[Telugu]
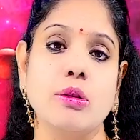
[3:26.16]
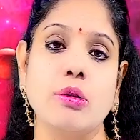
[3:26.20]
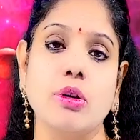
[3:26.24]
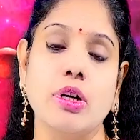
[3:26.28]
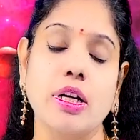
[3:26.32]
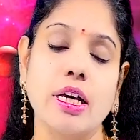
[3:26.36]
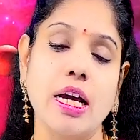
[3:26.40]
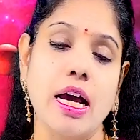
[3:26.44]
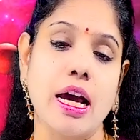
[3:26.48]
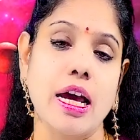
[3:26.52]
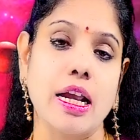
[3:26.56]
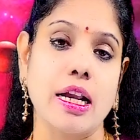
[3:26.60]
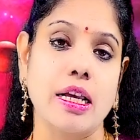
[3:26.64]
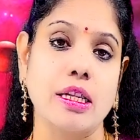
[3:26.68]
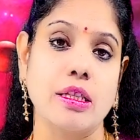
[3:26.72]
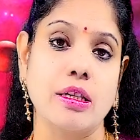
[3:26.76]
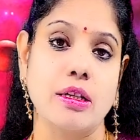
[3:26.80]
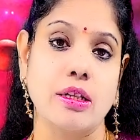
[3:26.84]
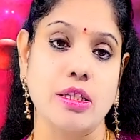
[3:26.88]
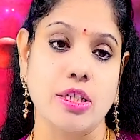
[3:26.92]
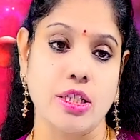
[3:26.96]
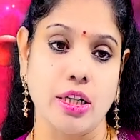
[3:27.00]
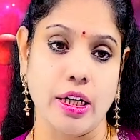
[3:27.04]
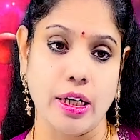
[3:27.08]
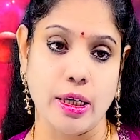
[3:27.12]
దుర్గా
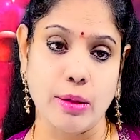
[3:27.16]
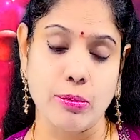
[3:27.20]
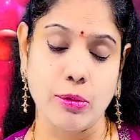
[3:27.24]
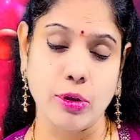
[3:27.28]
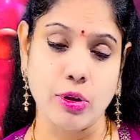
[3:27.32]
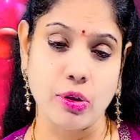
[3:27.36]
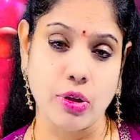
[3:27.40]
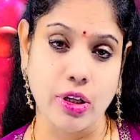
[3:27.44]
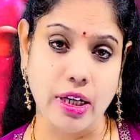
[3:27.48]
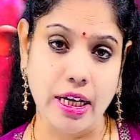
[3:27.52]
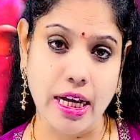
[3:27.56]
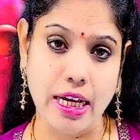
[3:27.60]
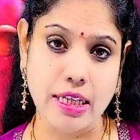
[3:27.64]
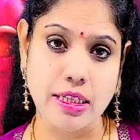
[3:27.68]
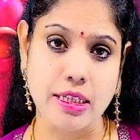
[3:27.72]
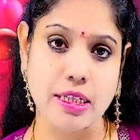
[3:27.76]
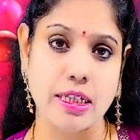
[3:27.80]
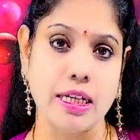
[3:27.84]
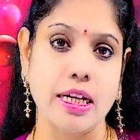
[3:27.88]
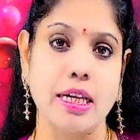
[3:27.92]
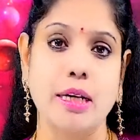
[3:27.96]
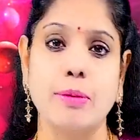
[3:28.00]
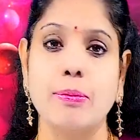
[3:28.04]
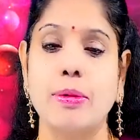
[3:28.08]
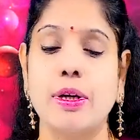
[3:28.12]
ఆరాధన చేయడము
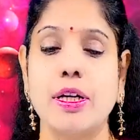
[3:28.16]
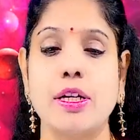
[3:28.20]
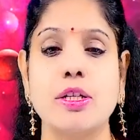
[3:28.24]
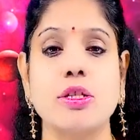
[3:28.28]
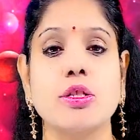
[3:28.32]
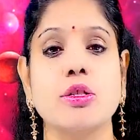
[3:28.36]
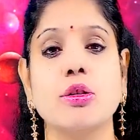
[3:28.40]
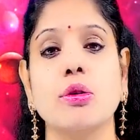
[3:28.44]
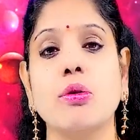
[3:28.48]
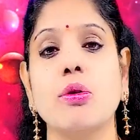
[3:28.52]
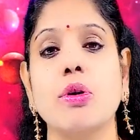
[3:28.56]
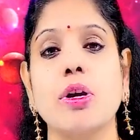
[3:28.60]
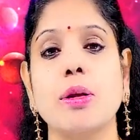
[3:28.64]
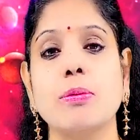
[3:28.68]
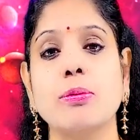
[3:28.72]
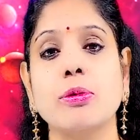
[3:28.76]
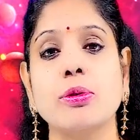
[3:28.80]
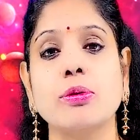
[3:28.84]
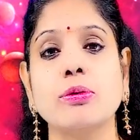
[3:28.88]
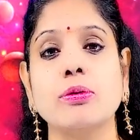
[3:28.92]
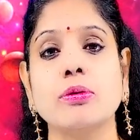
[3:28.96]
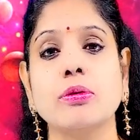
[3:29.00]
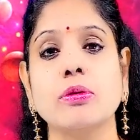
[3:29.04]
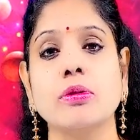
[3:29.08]
దుర్గాష్టకాన్ని పఠించుకోవడము